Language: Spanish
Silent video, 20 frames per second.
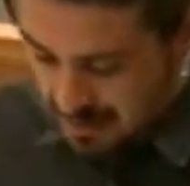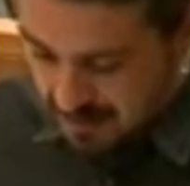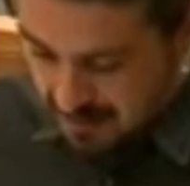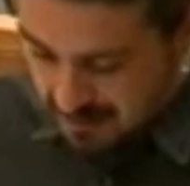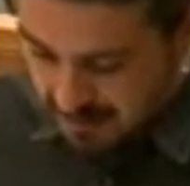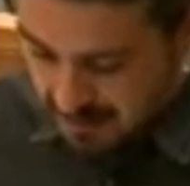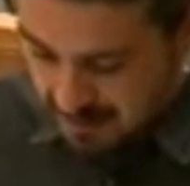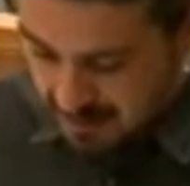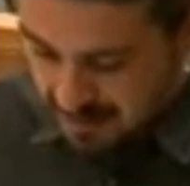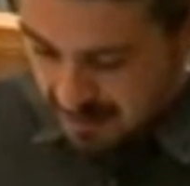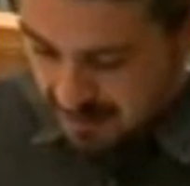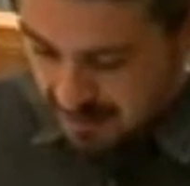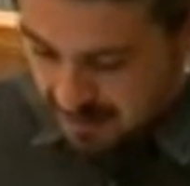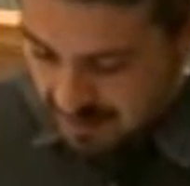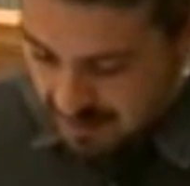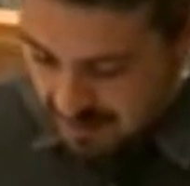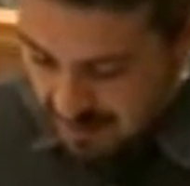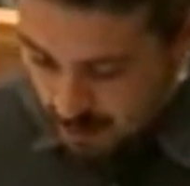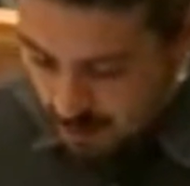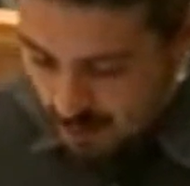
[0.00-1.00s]
eh,
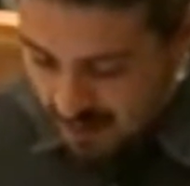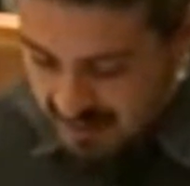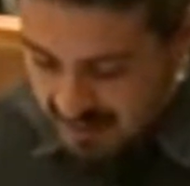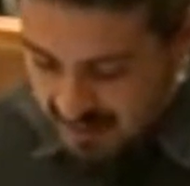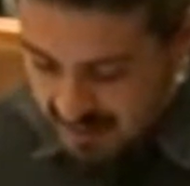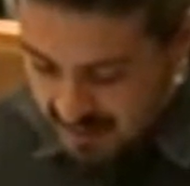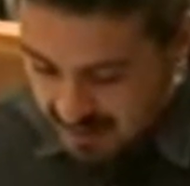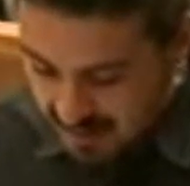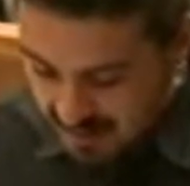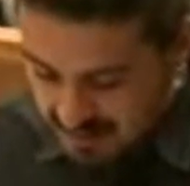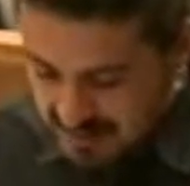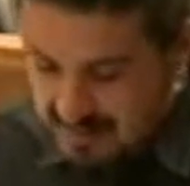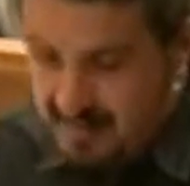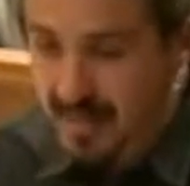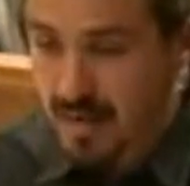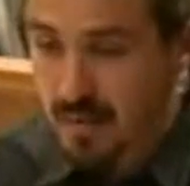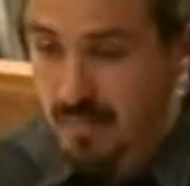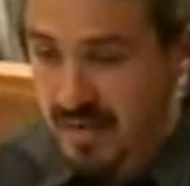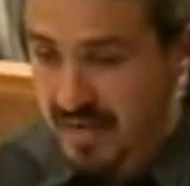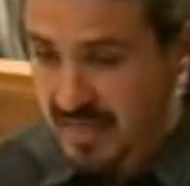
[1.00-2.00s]
la, guardería en sin
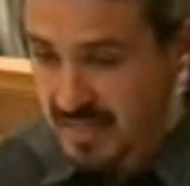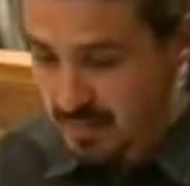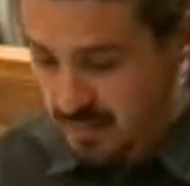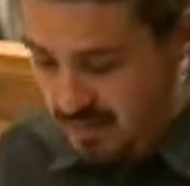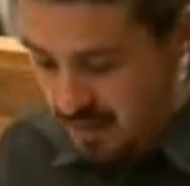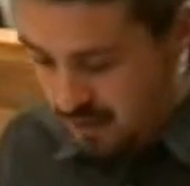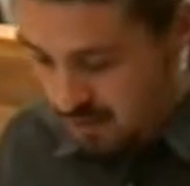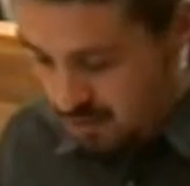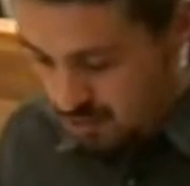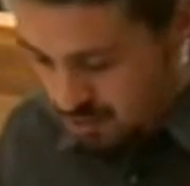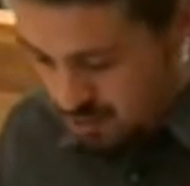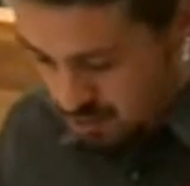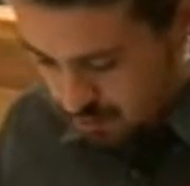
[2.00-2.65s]
apenas medios.